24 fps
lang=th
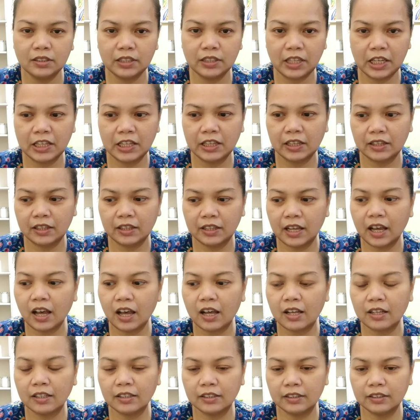กินนะ
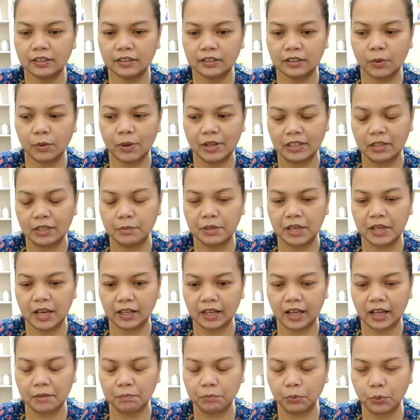คะ ระหว่างที่มีอา
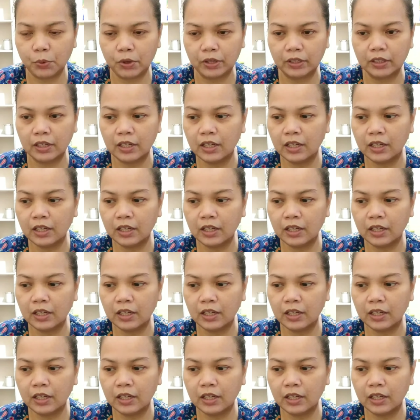การปวด